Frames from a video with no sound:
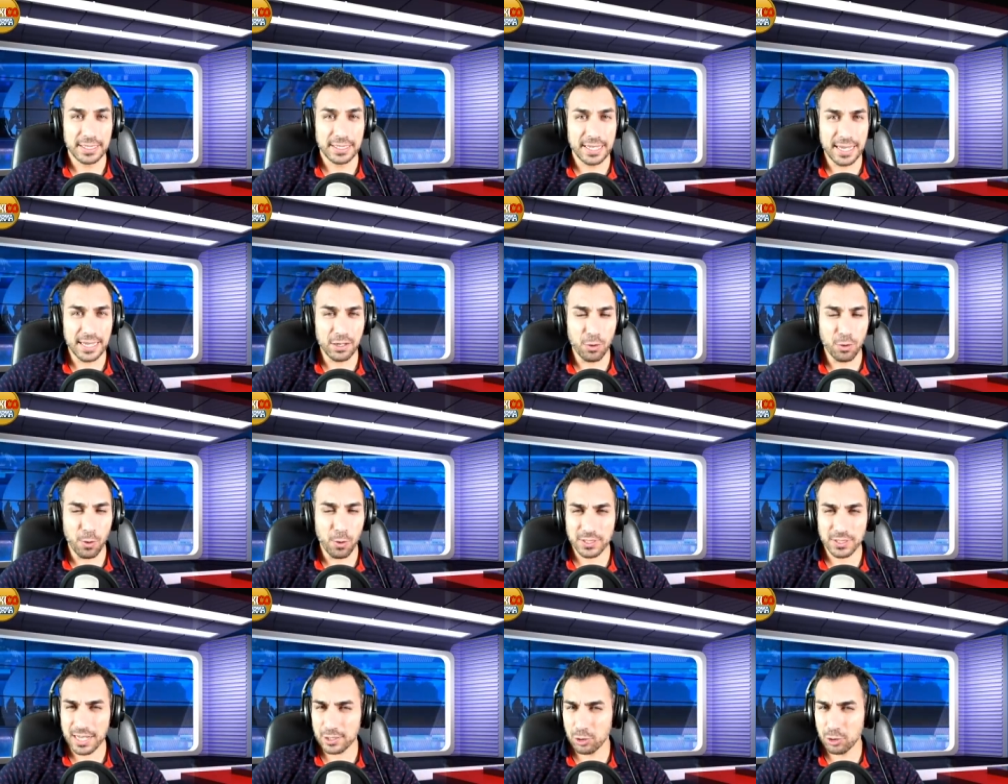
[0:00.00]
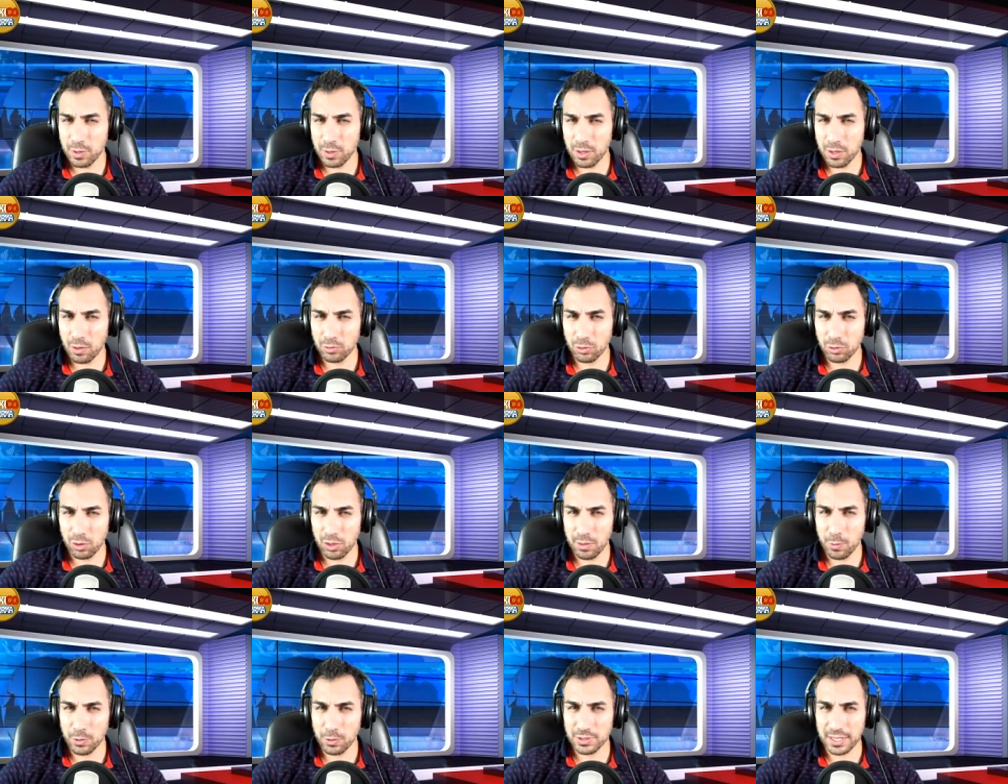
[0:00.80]
¿Quién no se ha subido a un
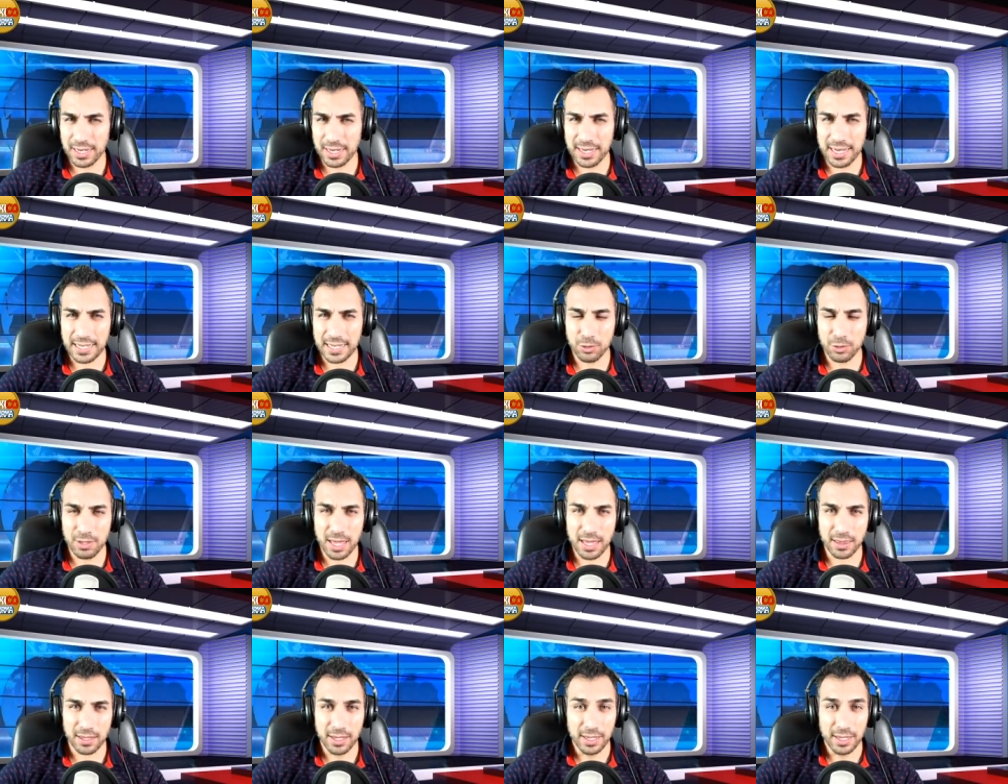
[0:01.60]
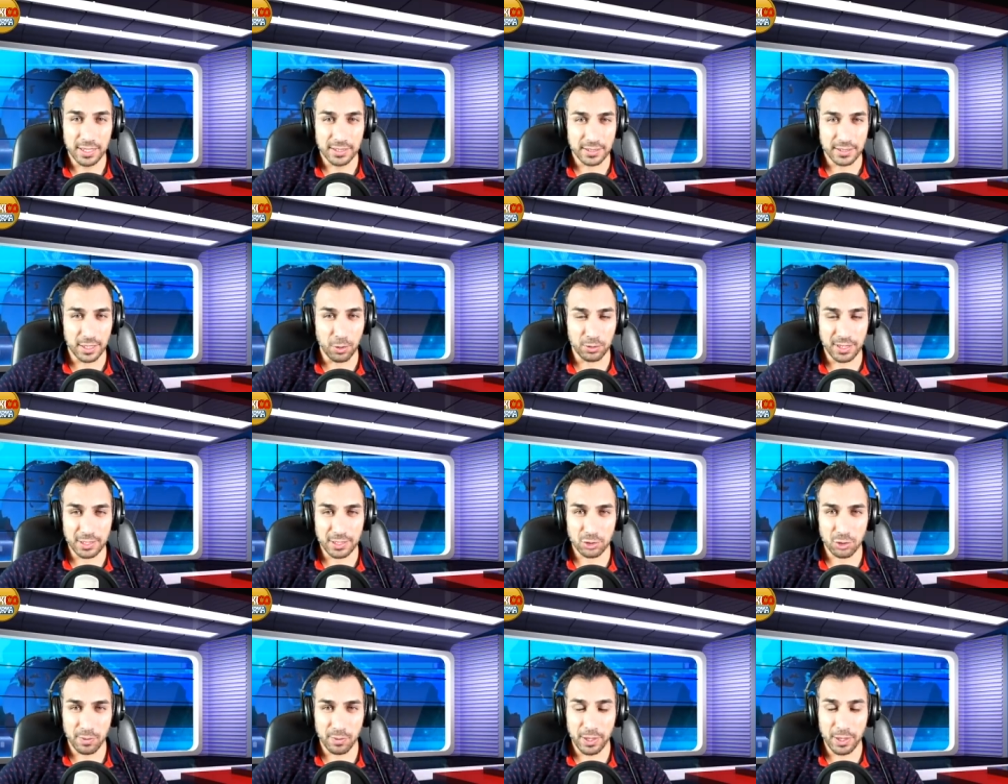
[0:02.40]
trolebús en la ciudad? Si no te
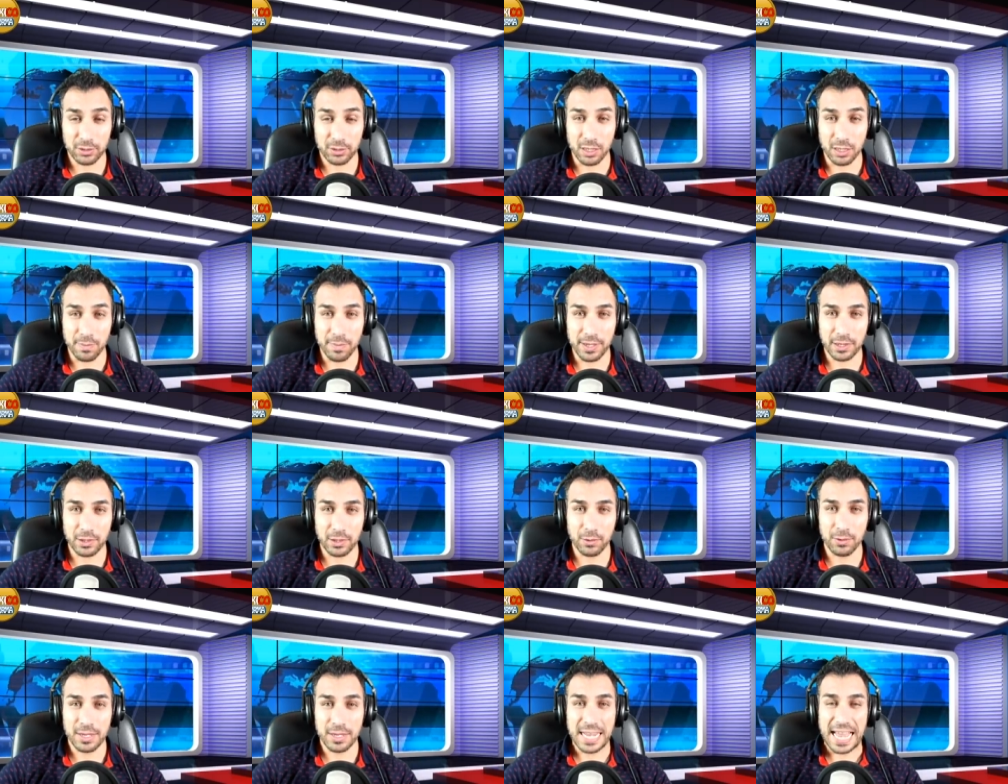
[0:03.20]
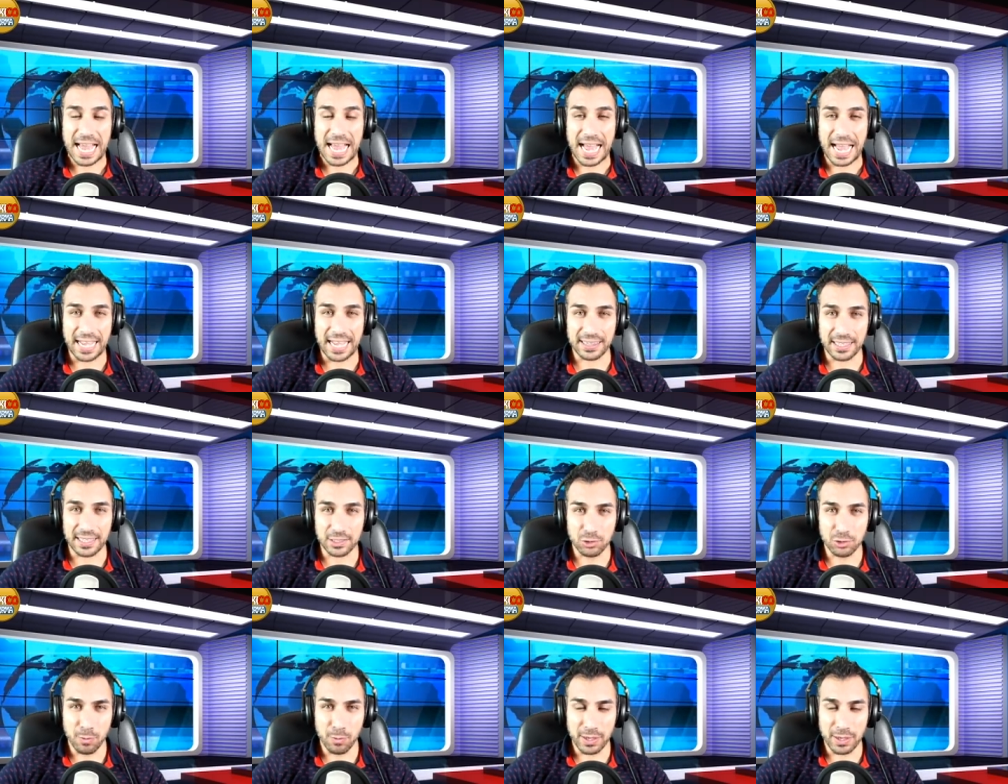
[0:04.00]
has subido, te invito a que
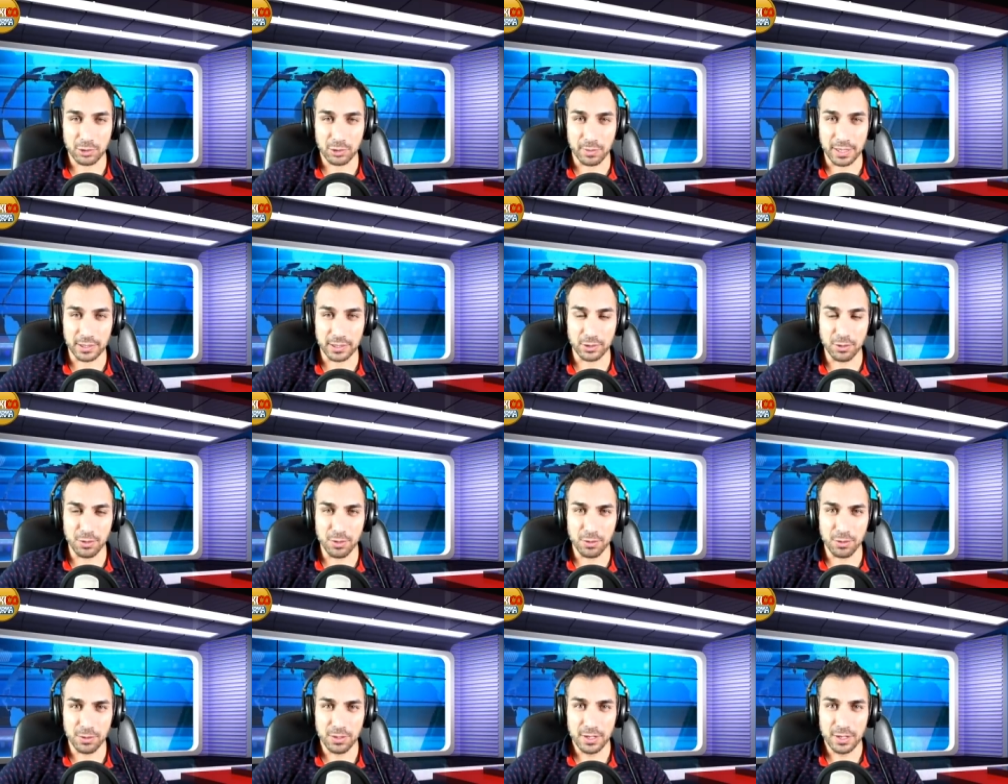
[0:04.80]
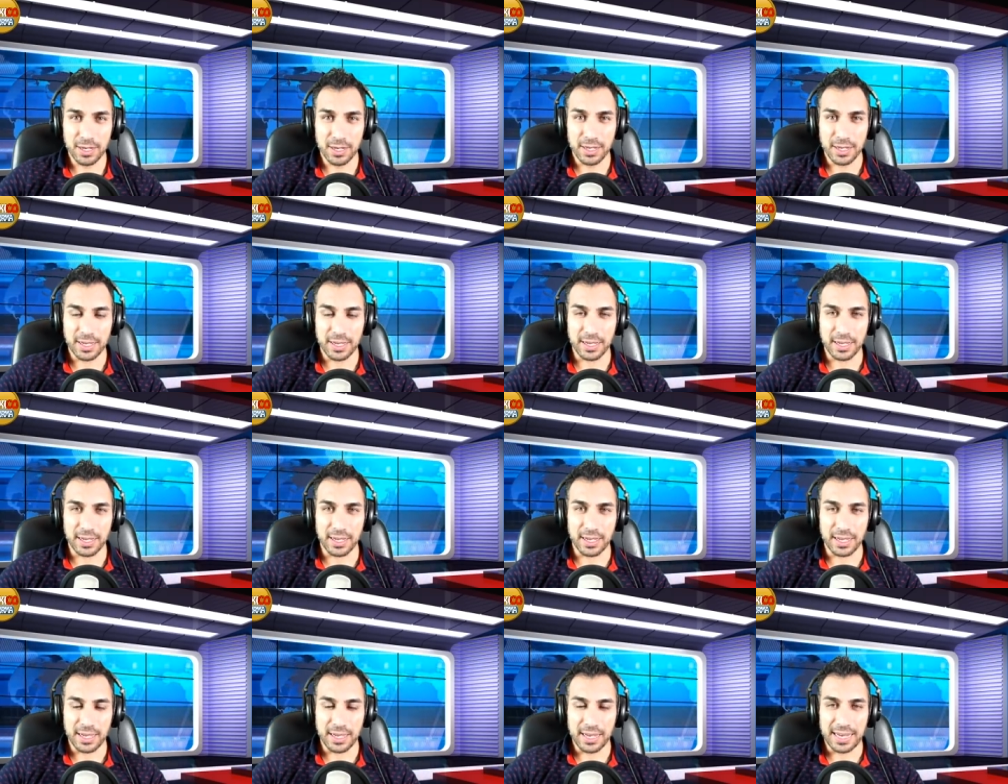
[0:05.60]
te subas, sobre todo
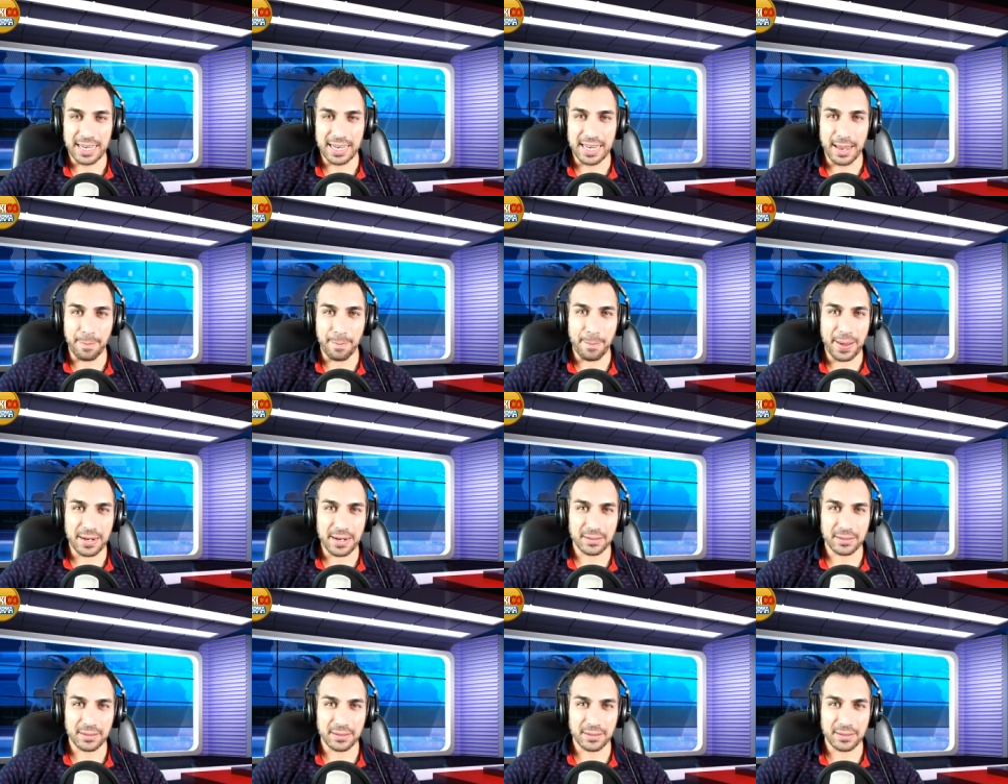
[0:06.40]
eh, en la